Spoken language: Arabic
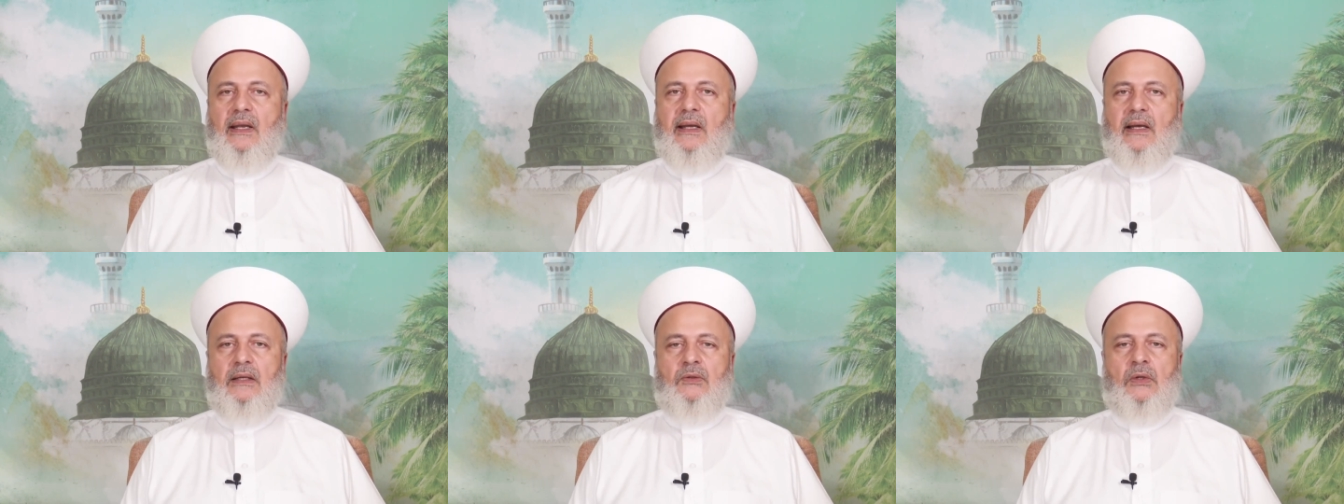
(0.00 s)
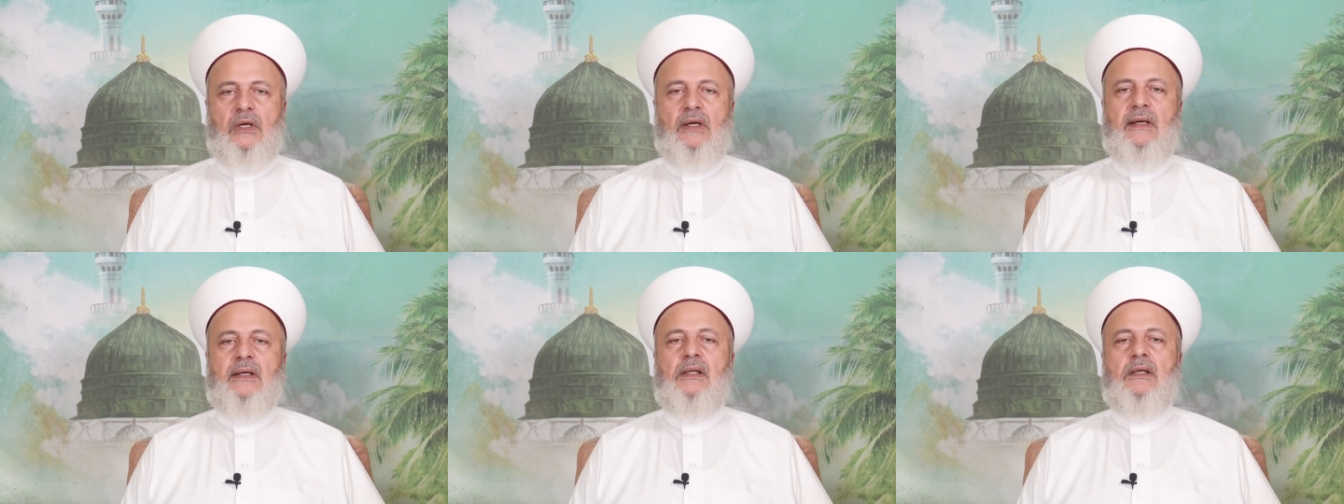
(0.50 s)

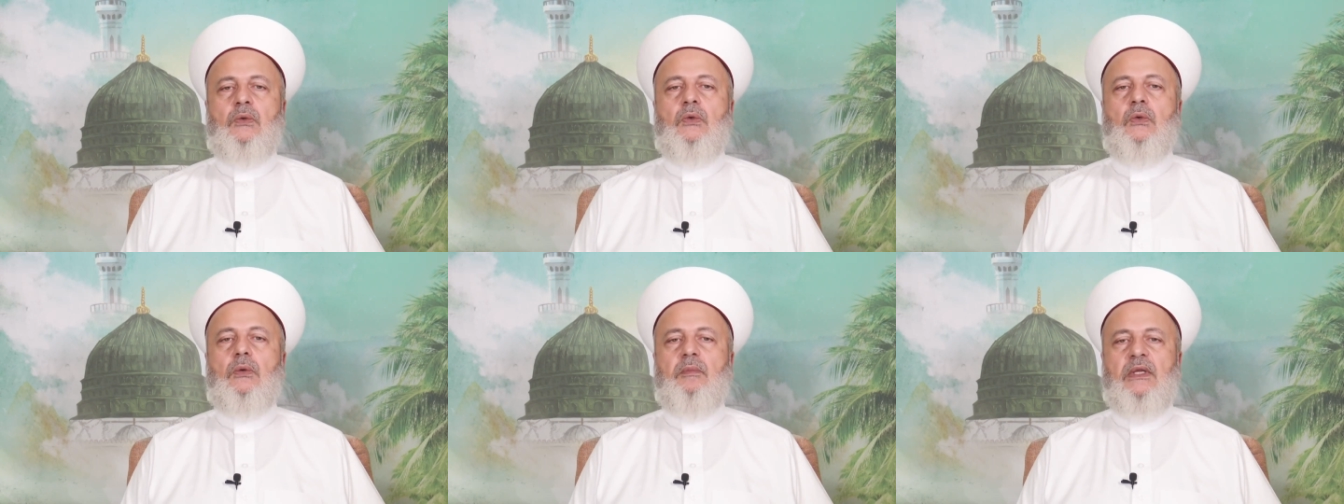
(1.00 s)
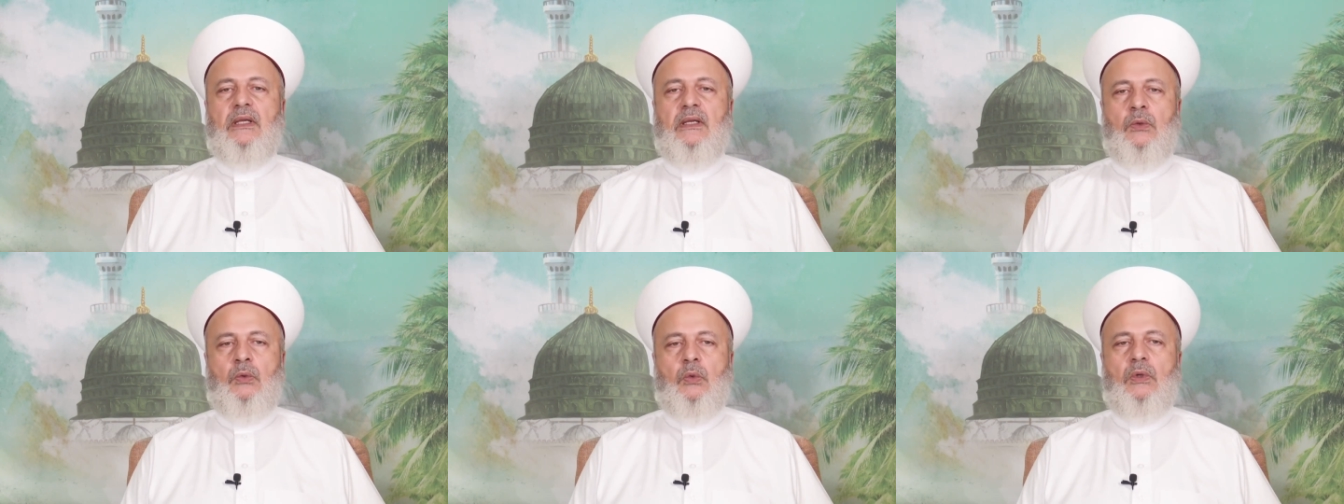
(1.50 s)
أضاء له من
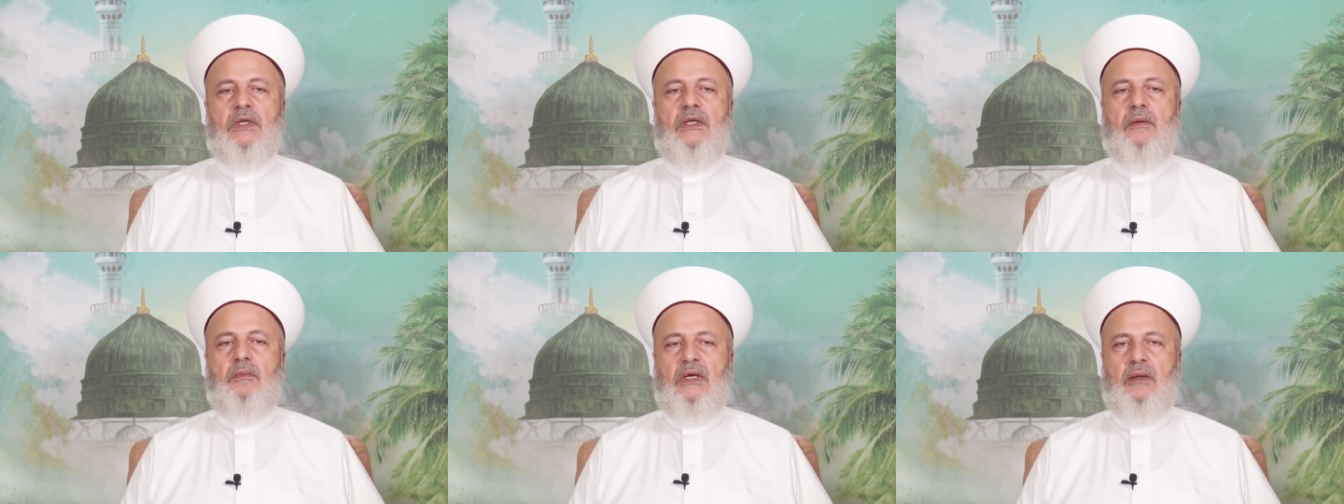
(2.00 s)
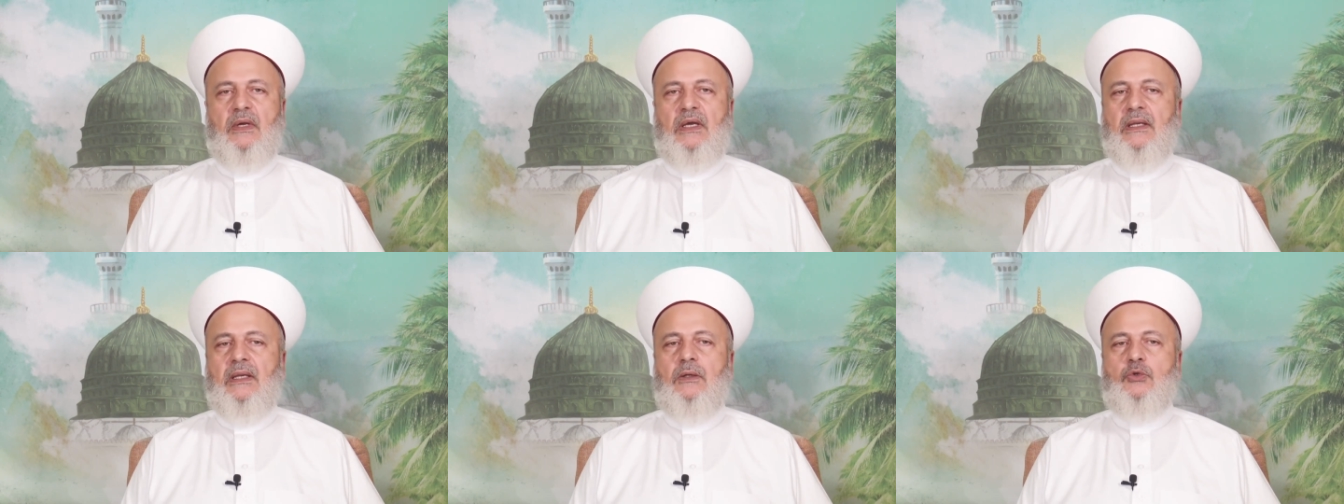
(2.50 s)
النور ما
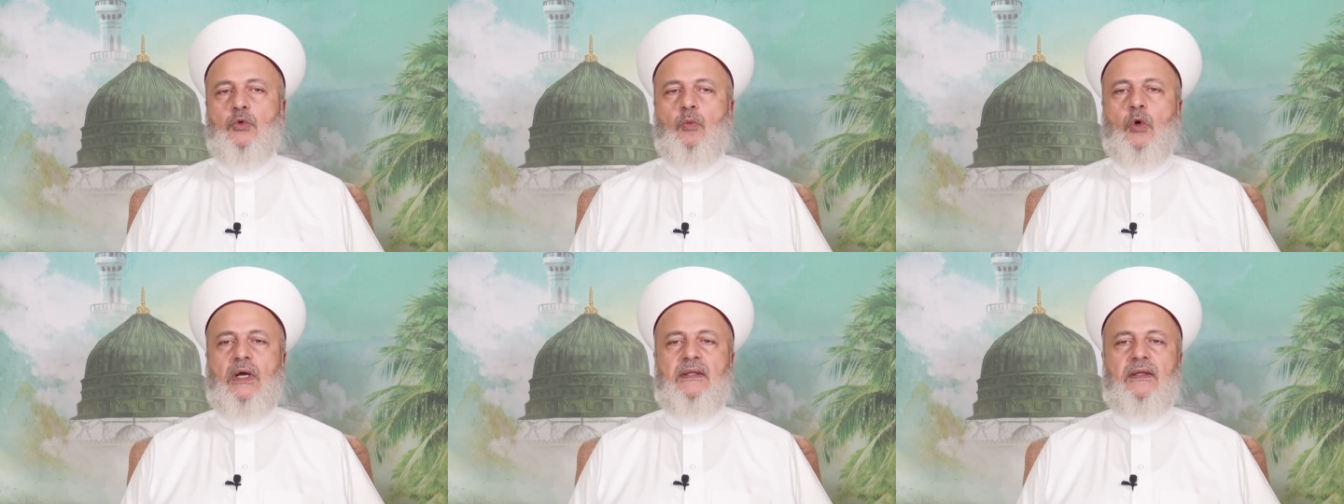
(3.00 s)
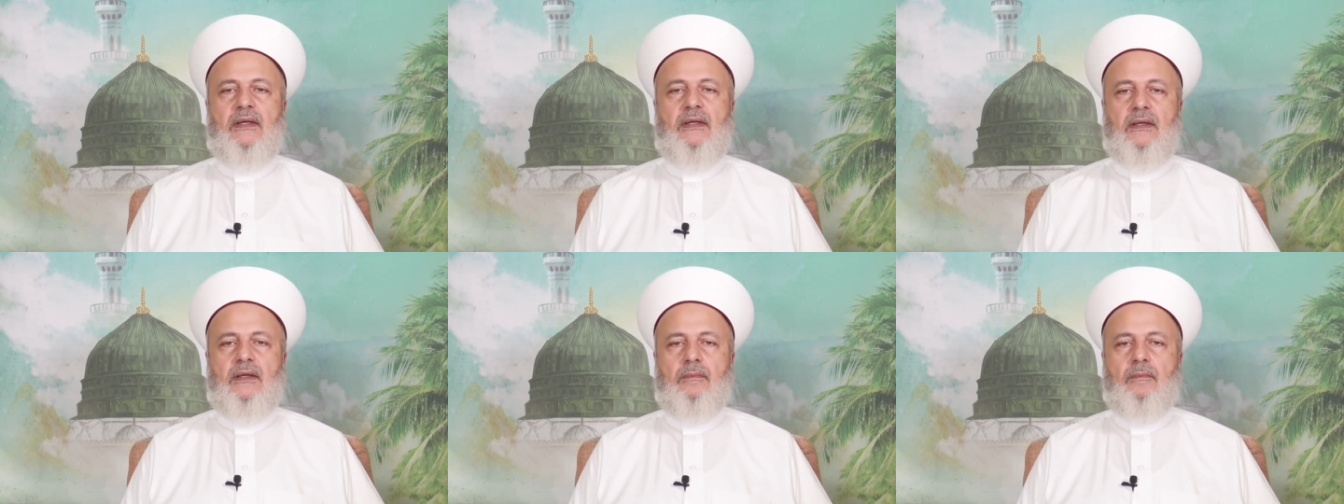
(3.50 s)
بين الجمعتين